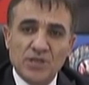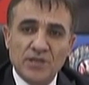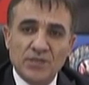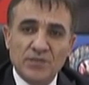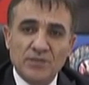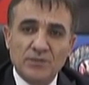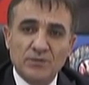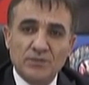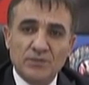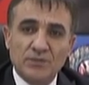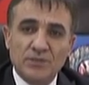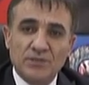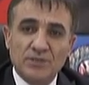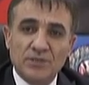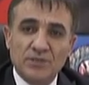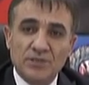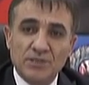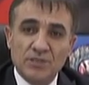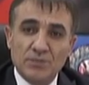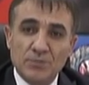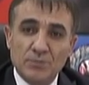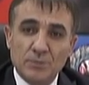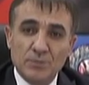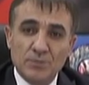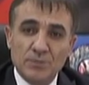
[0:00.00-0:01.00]
ayın e,
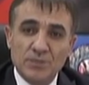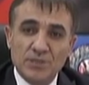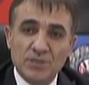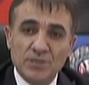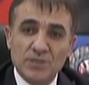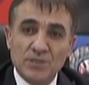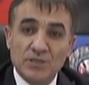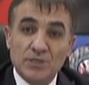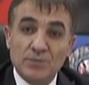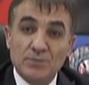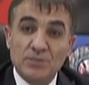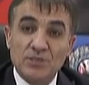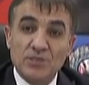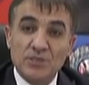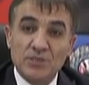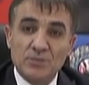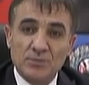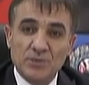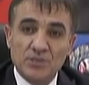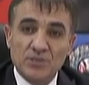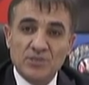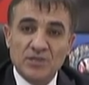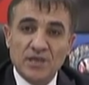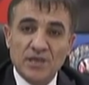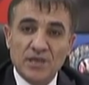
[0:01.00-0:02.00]
21'i
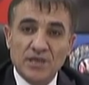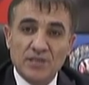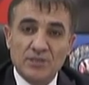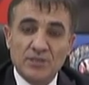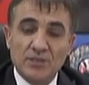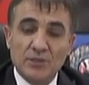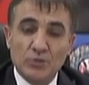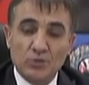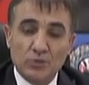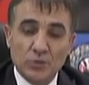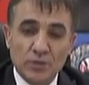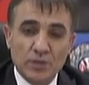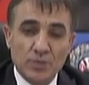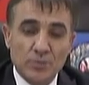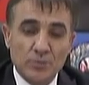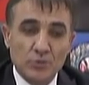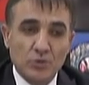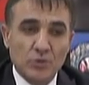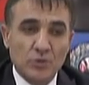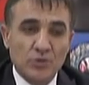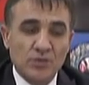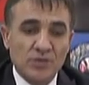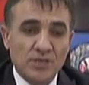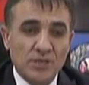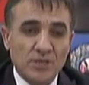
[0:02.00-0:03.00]
2022 tarihinde sona ermiş
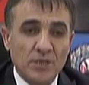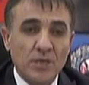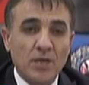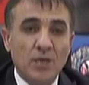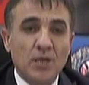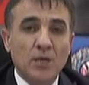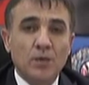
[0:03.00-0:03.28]
olacak.